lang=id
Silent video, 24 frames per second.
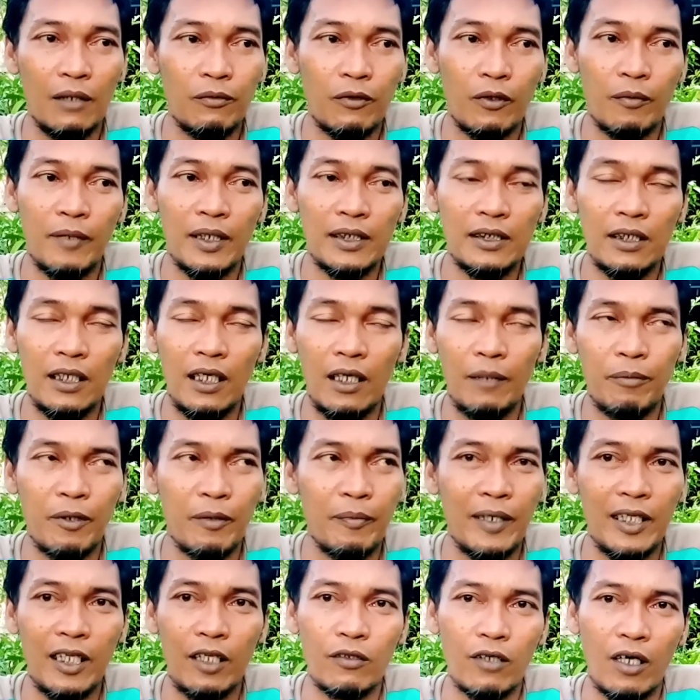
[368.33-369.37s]
informasinya
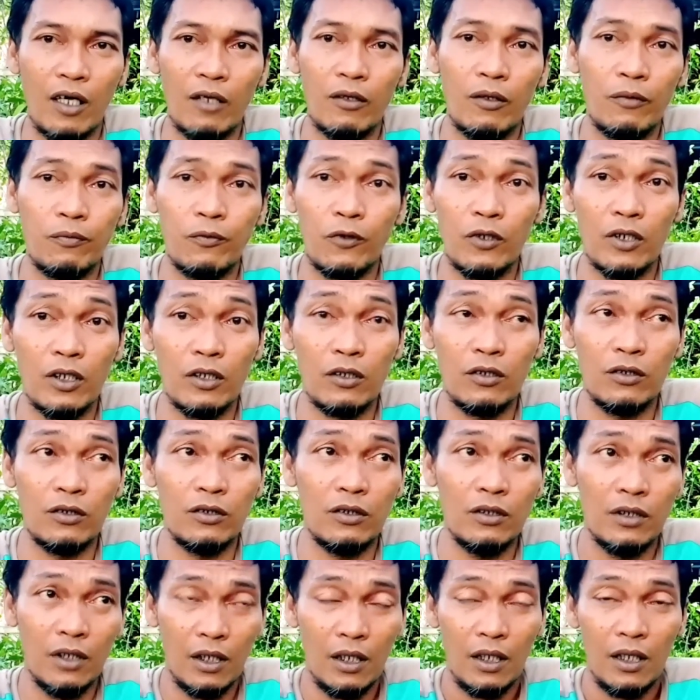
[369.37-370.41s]
Hypermart atau Carrefour gitu
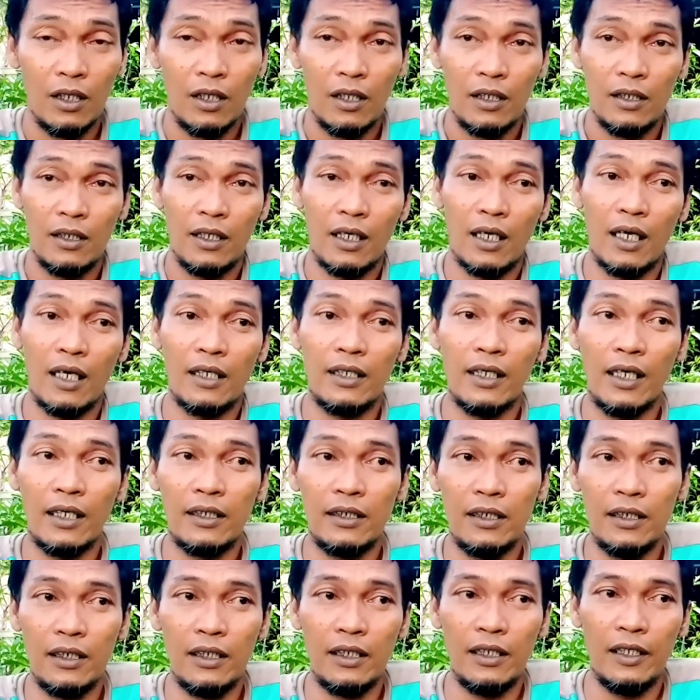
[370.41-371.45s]
yang ada
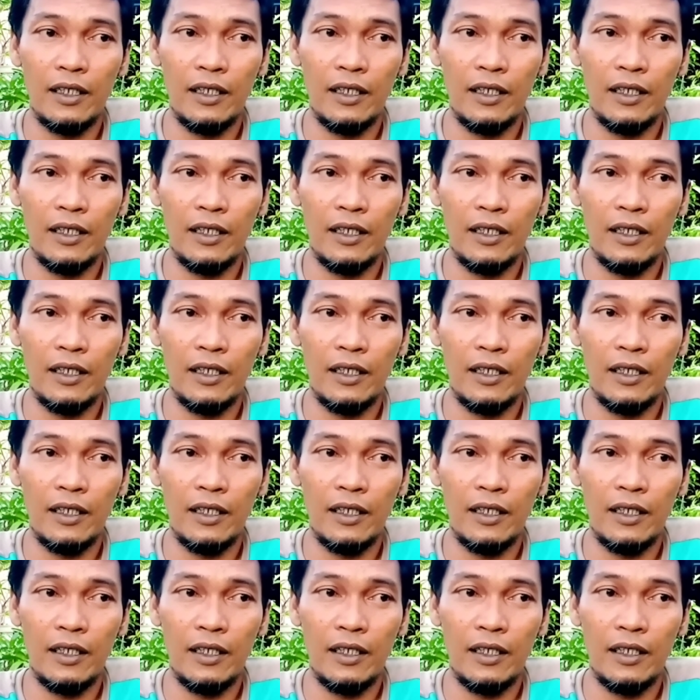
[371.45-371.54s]
di